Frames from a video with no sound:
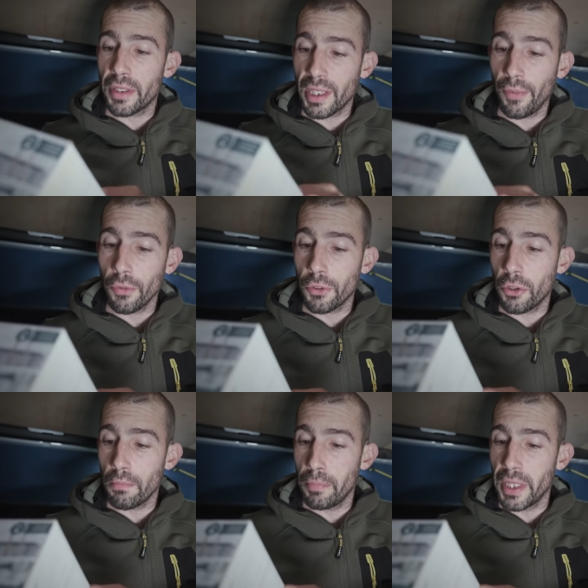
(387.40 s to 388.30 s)
ça
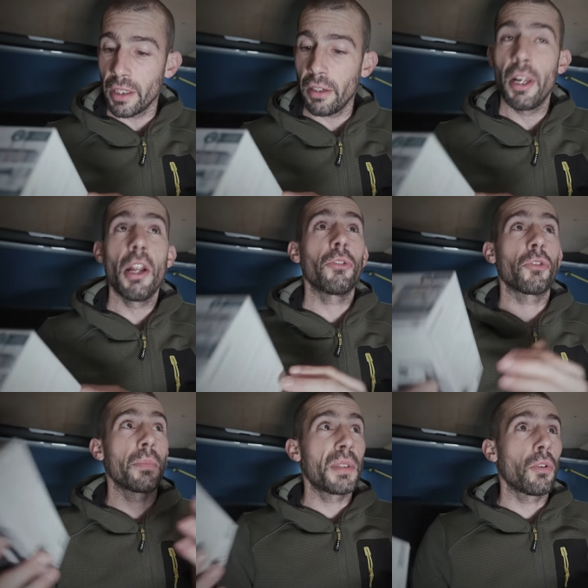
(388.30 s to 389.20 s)
fonctionne bien.
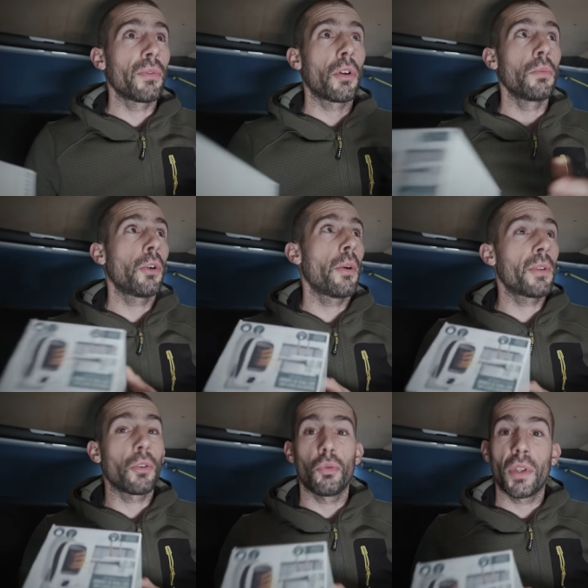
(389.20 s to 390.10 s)
Dans un petit environnement comme
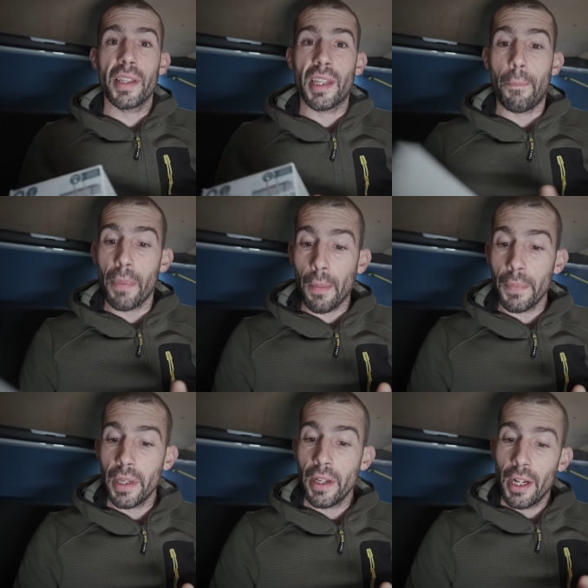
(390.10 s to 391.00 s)
ça, en tout cas, ça
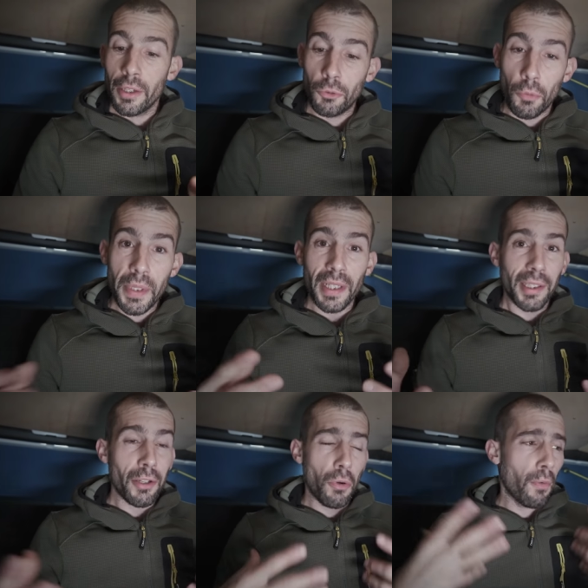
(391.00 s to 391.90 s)
permet de bien
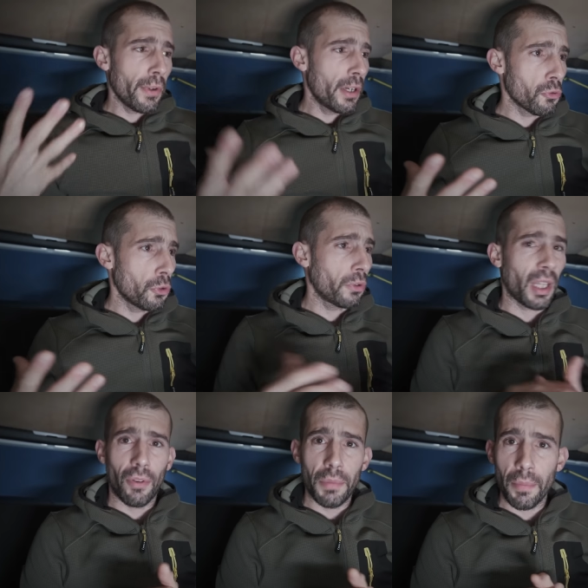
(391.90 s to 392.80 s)
se réchauffer. Là, je sens
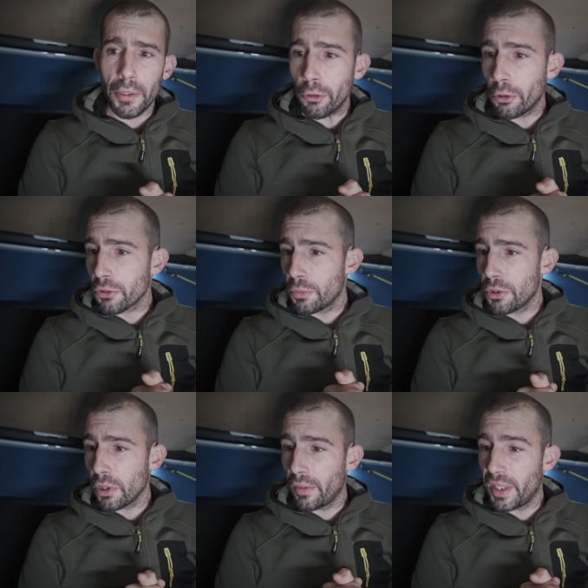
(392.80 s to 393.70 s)
qu'il fait bien meilleur que quand je me
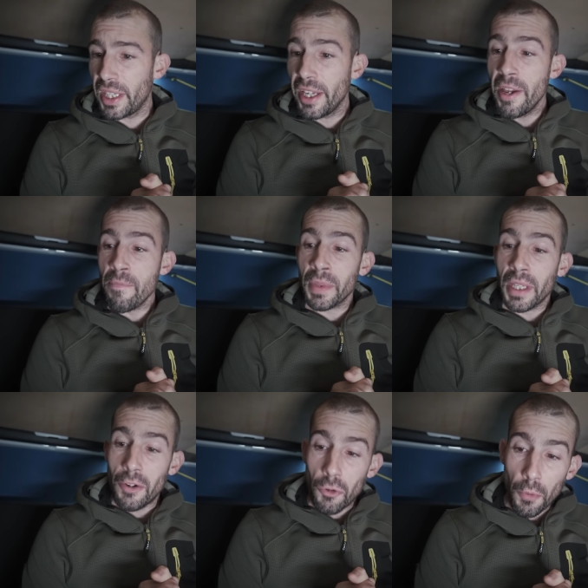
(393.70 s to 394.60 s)
suis réveillé.
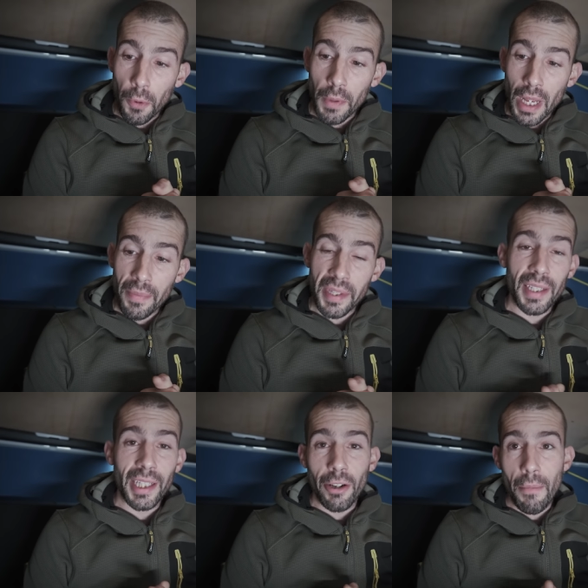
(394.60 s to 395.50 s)
Le problème, c'est
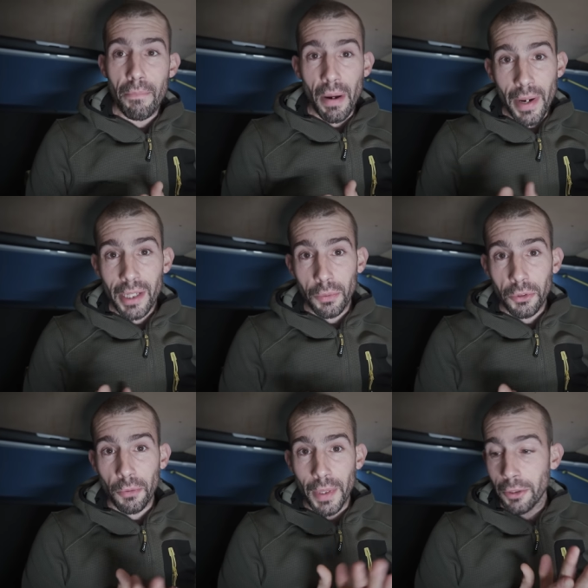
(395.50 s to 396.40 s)
que c'est quand même pas mal
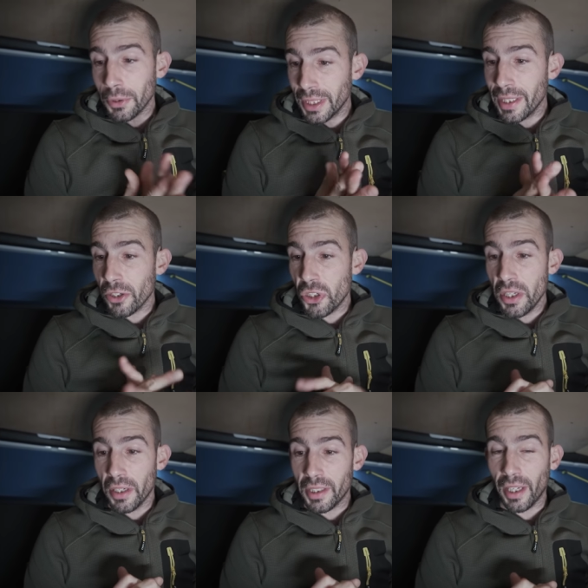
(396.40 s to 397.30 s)
consommateur d'énergie.
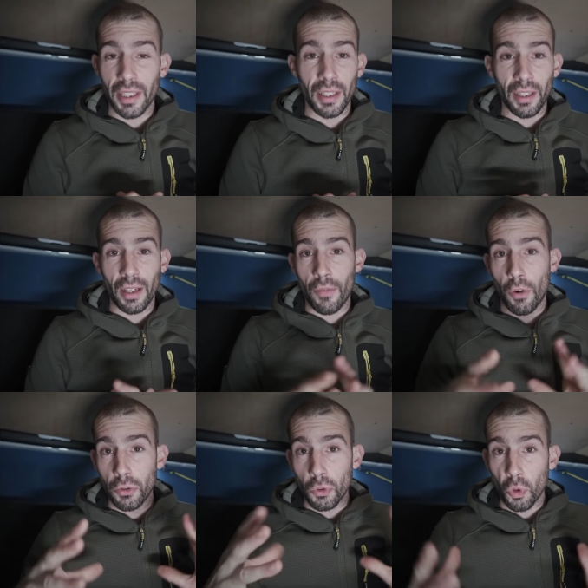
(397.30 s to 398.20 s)
Hein, c'est vrai qu'il y a intérêt à
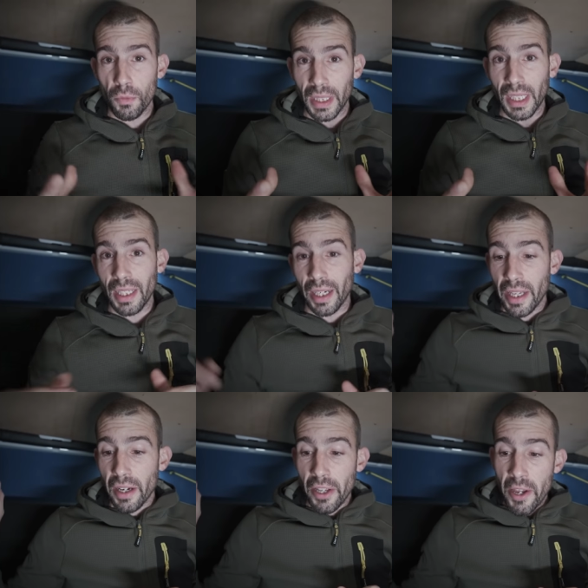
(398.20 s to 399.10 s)
avoir une grosse batterie derrière.